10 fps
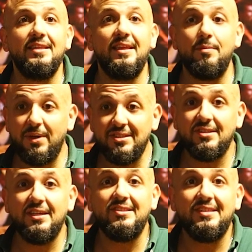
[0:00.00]
جدا
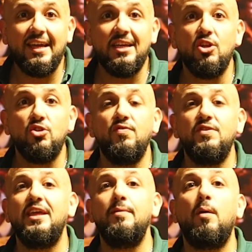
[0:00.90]
بس ازاي ان
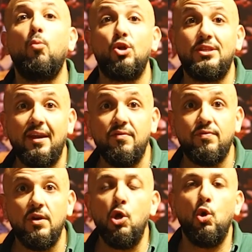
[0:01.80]
الطفل ده يبقى
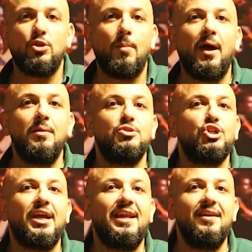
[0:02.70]
محترف
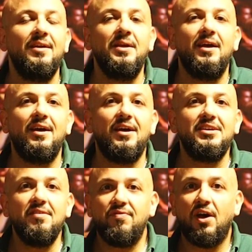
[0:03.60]
طبعا بشكل
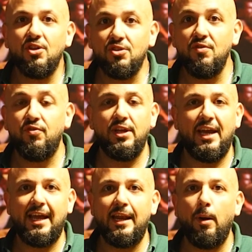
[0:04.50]
آه، ينفع
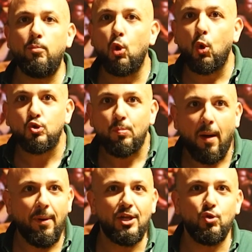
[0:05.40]
للطفل يعني هنبقى
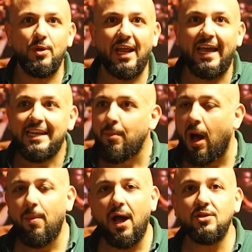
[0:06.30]
بنرقص مع بعض
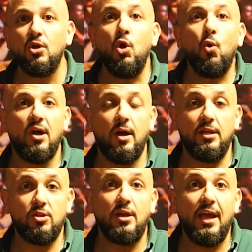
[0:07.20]
وبنغني مع بعض
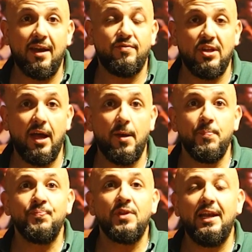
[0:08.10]
الطريقه
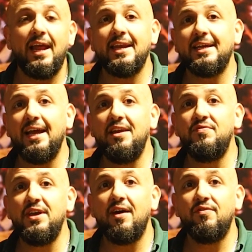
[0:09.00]
نفسها اللي
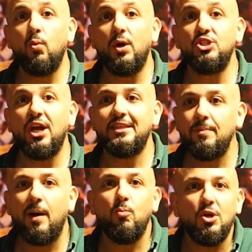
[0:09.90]
هنتكلم فيها في الورشه
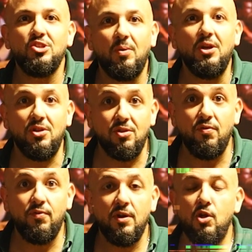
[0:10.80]
هتبقى مناسبه
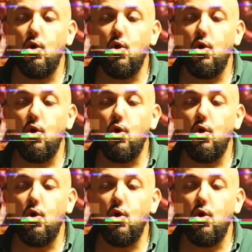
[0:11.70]
للطفل